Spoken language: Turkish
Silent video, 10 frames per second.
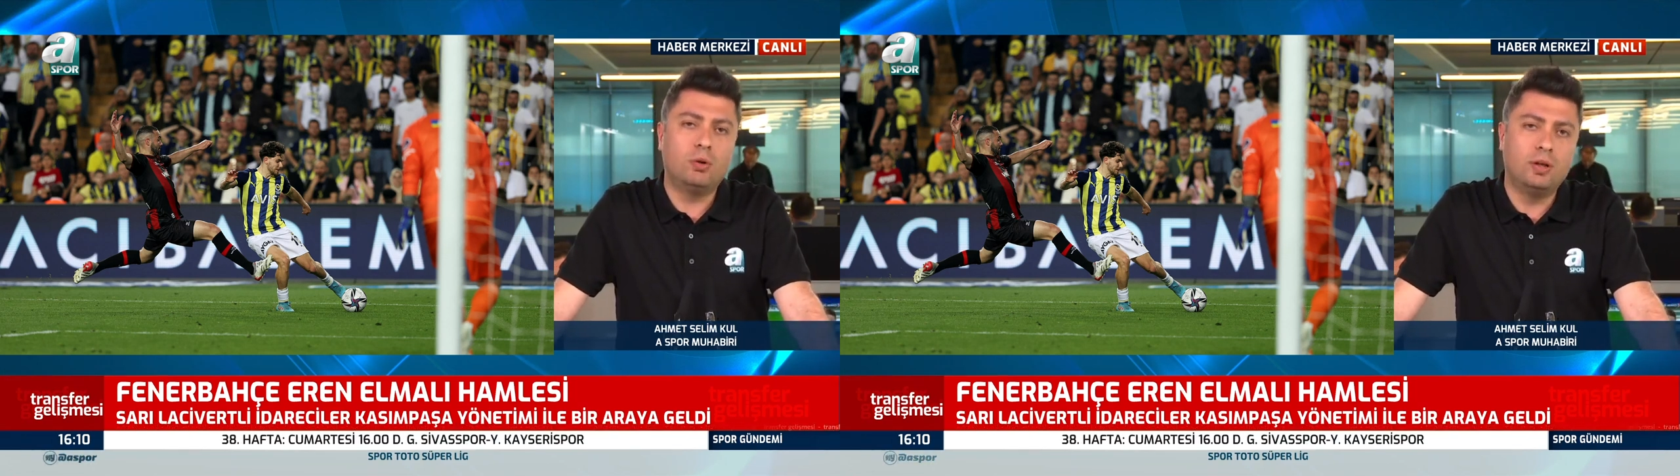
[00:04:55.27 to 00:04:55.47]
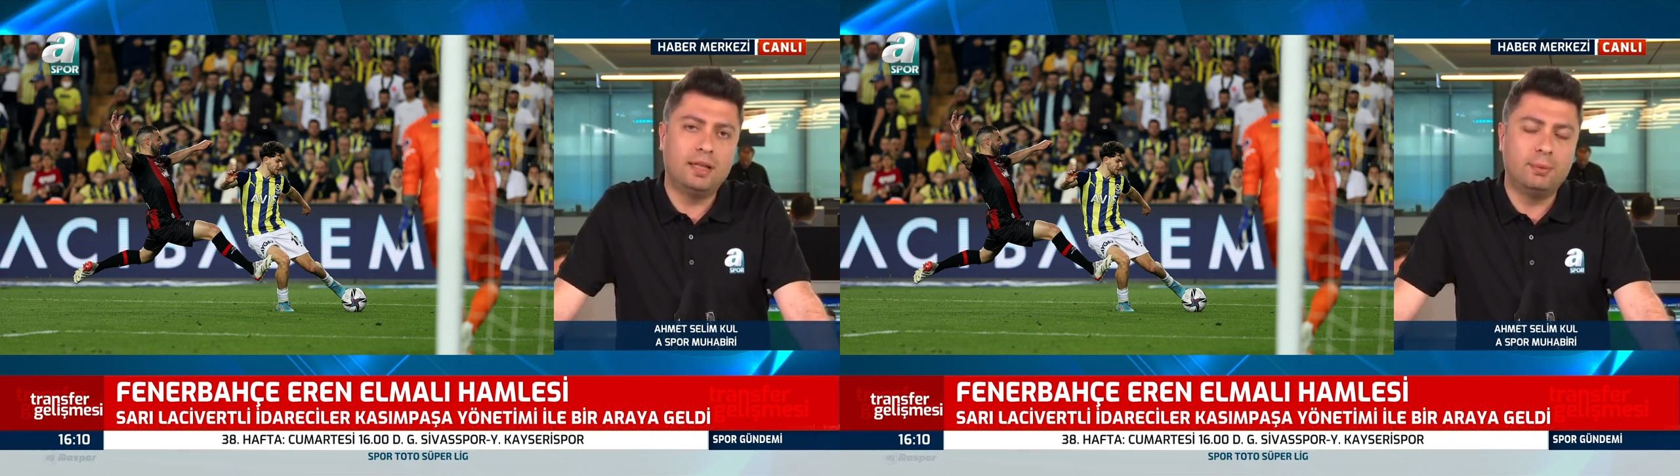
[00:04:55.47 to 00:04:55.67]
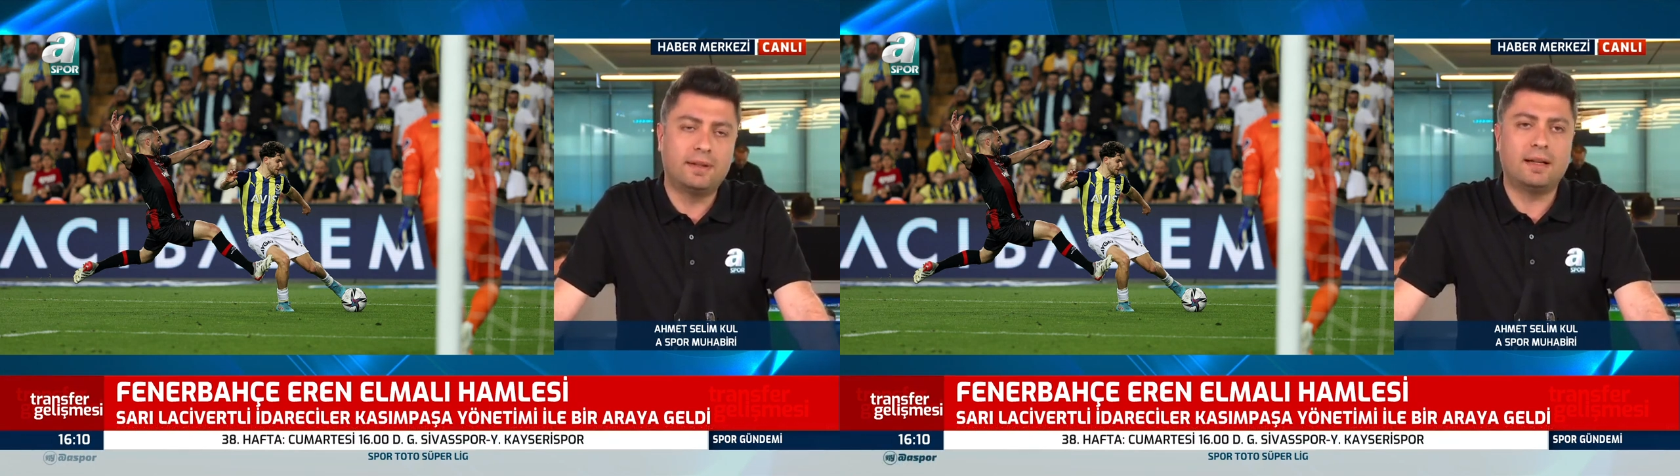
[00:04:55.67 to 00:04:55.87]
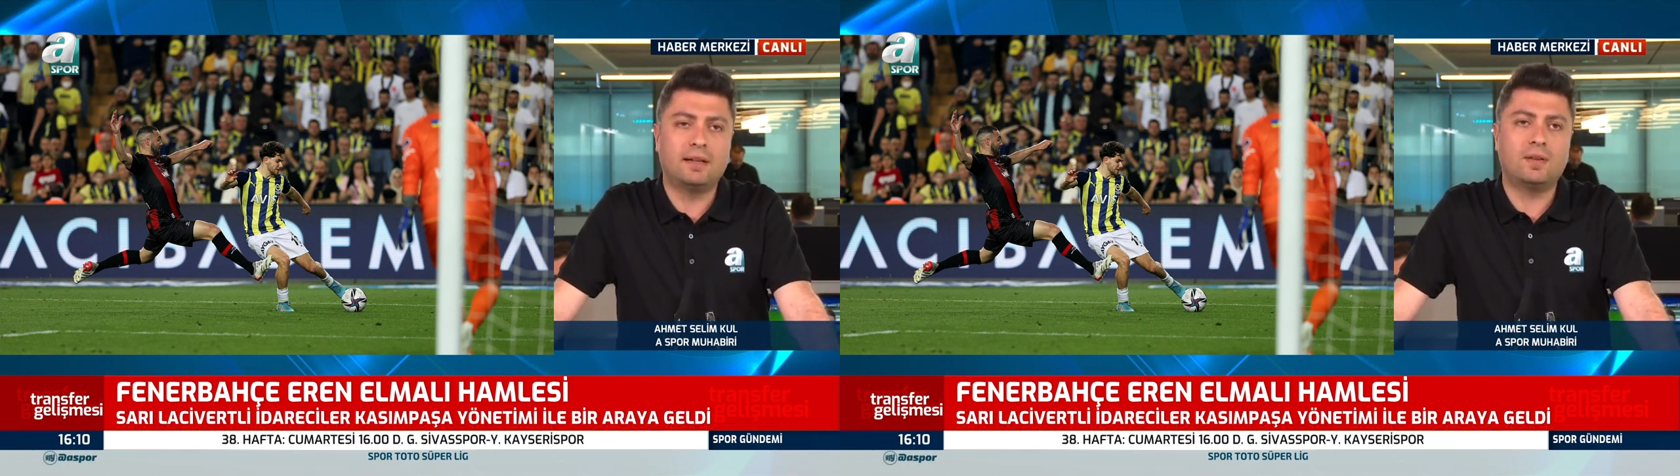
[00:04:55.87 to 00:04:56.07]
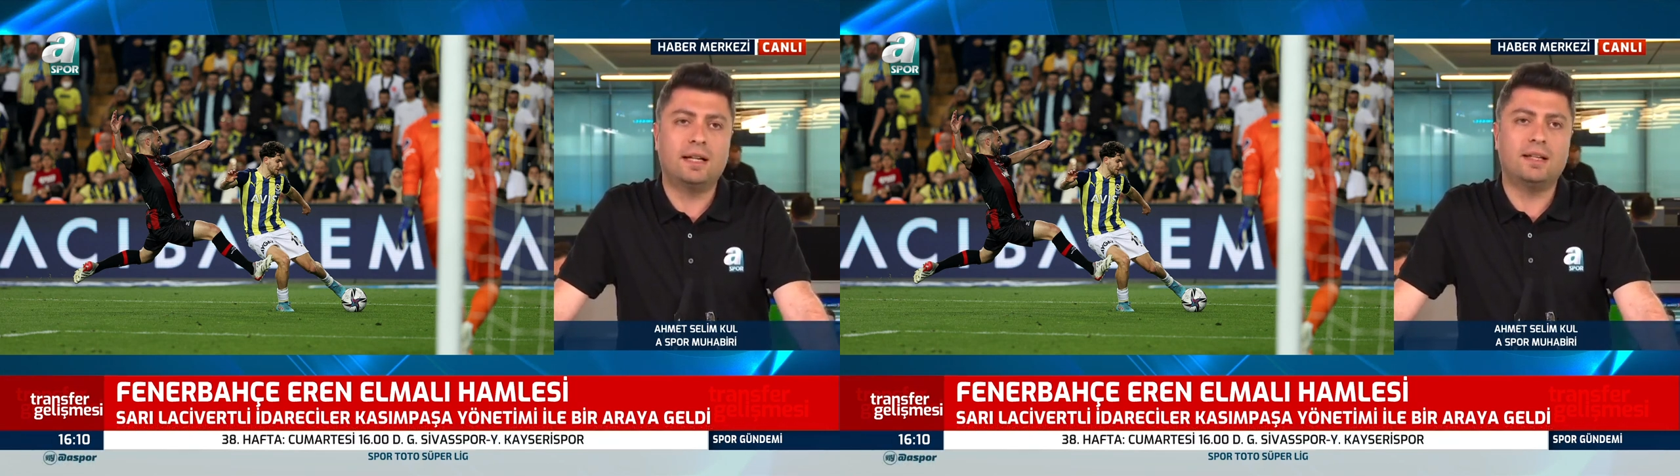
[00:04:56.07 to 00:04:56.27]
Böyle de bir
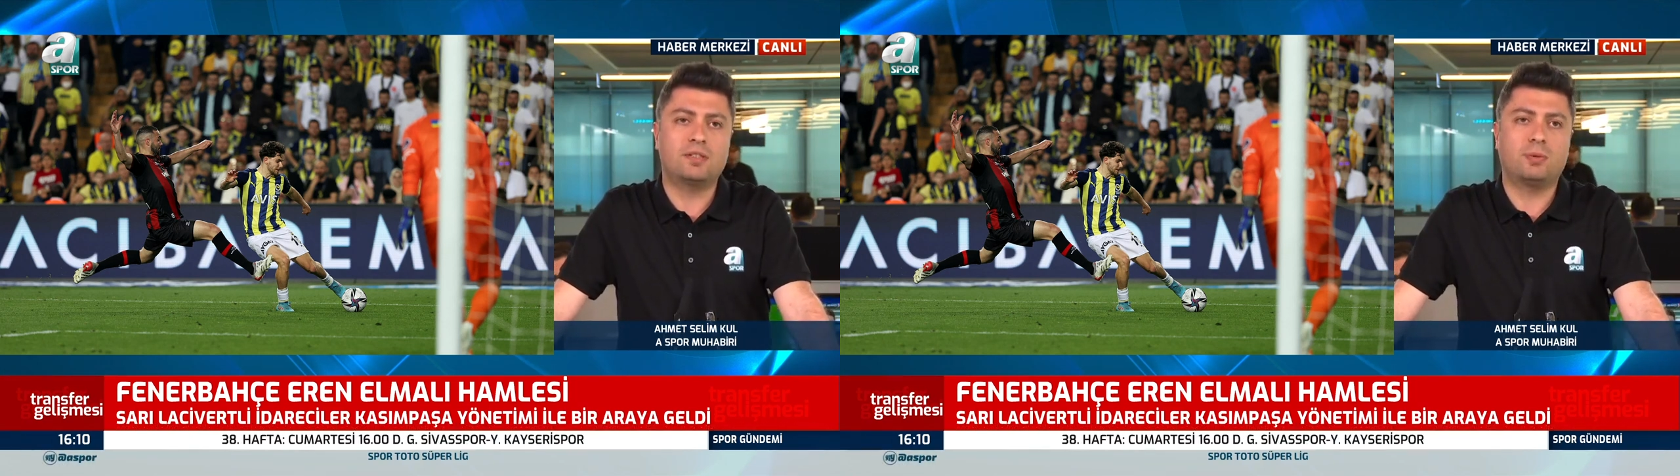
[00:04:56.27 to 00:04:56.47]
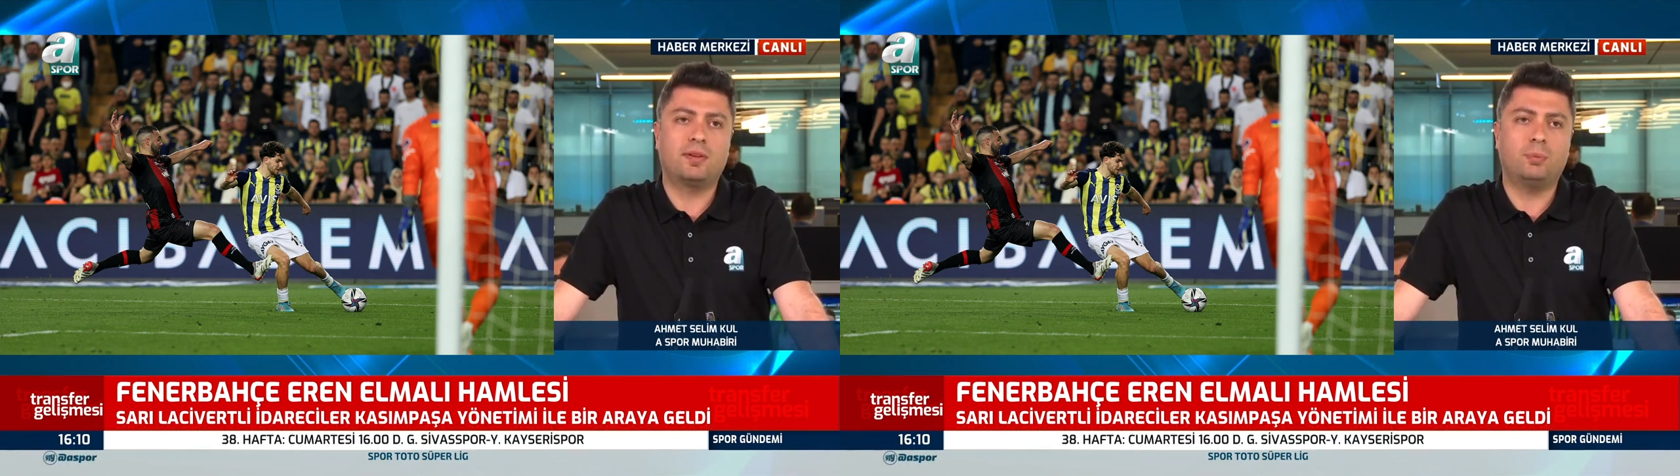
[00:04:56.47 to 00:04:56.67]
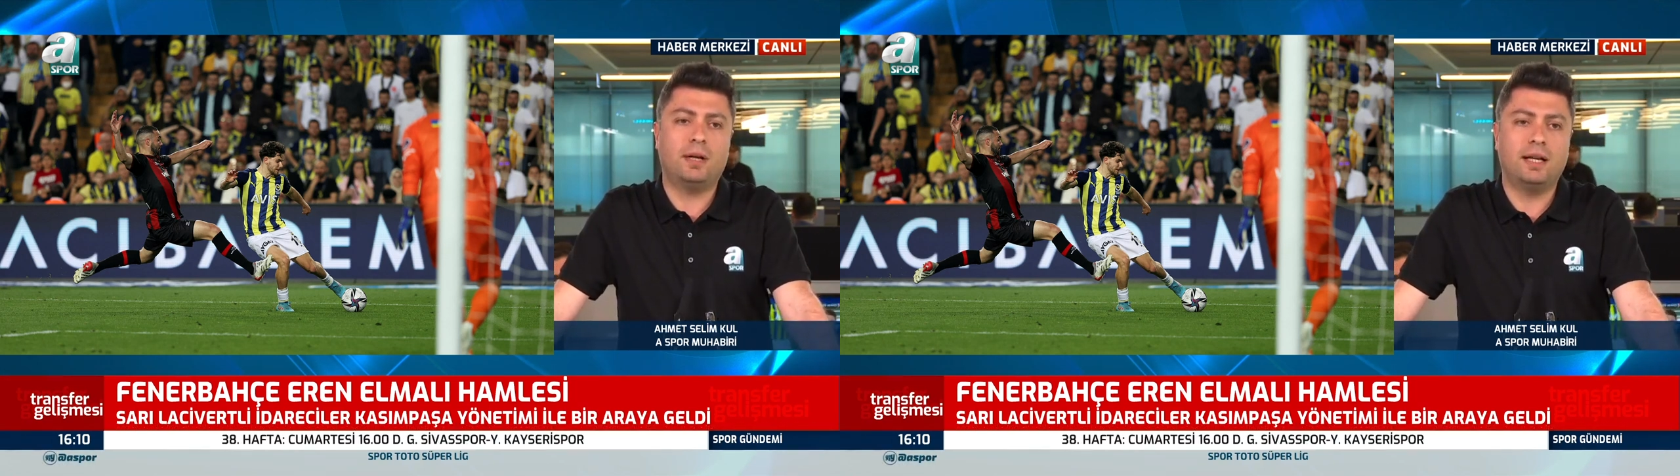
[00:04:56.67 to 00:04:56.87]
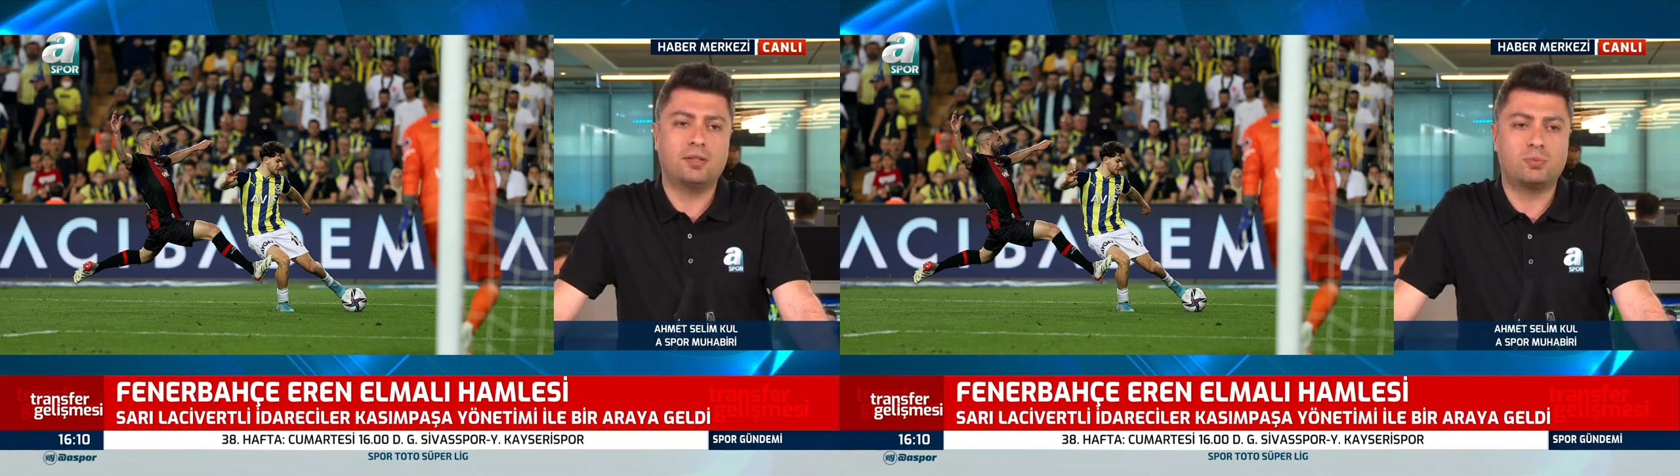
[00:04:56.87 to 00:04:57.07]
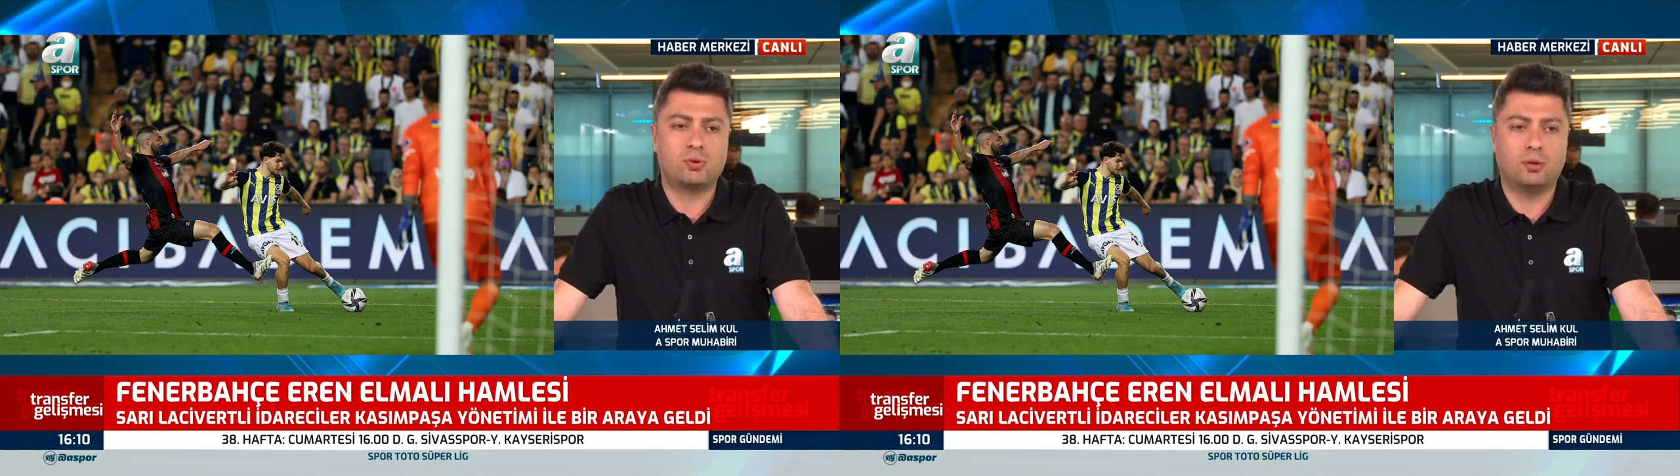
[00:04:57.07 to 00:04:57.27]
transfer gelişmesi
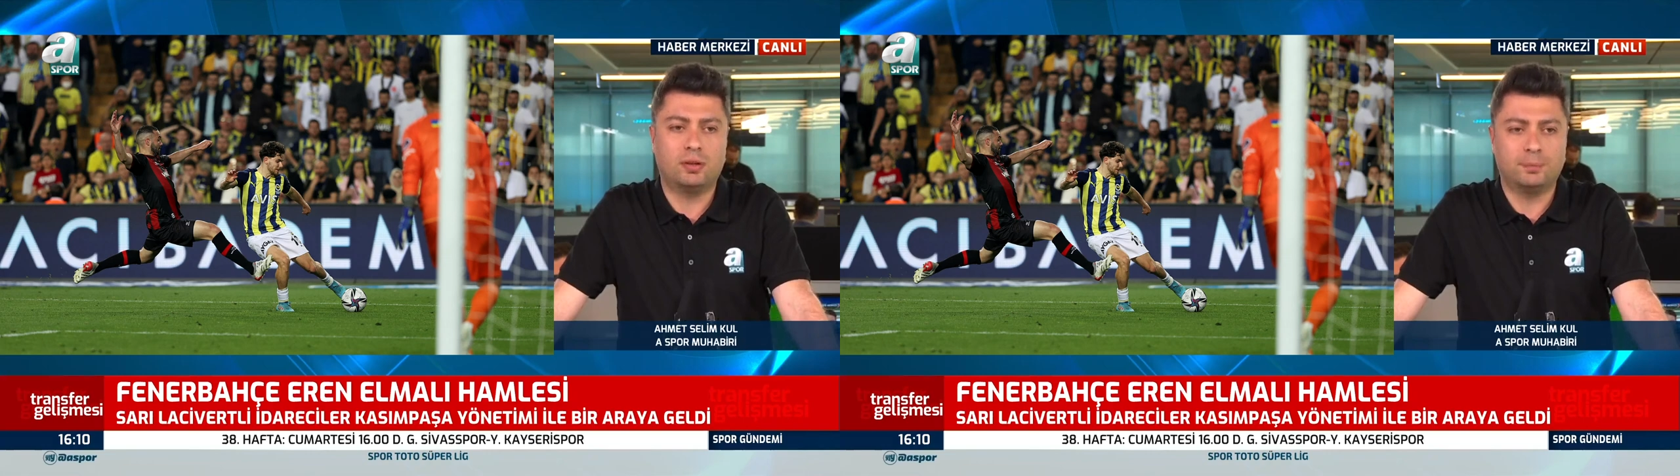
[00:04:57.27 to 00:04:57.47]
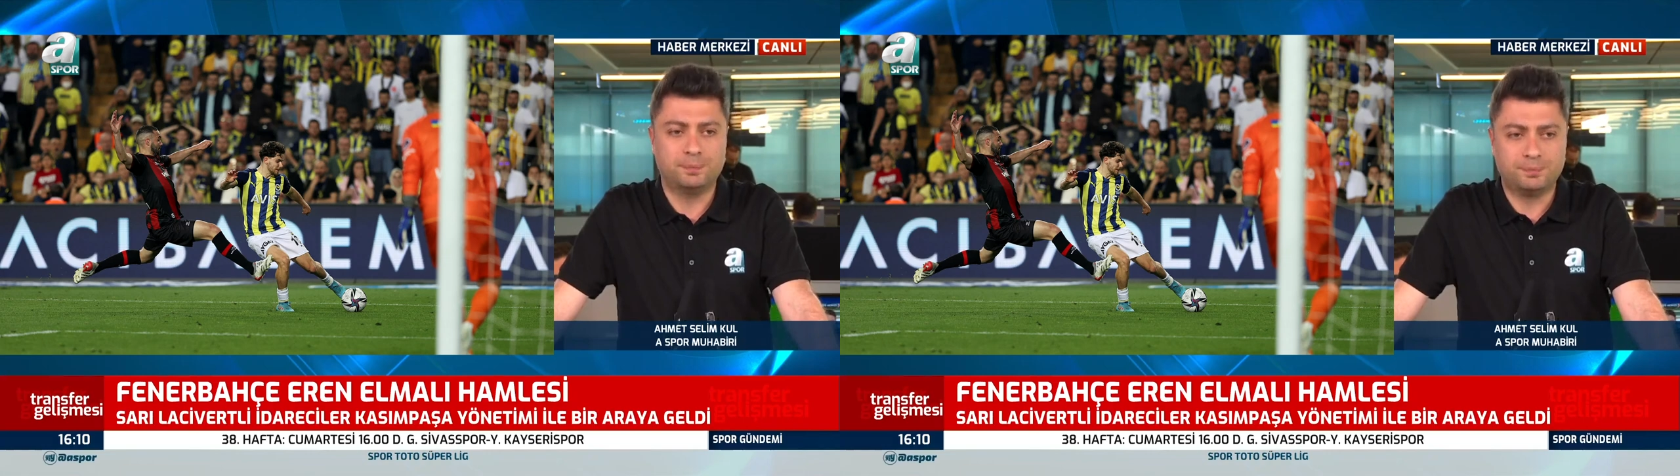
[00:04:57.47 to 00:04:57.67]
paylaşmış olalım.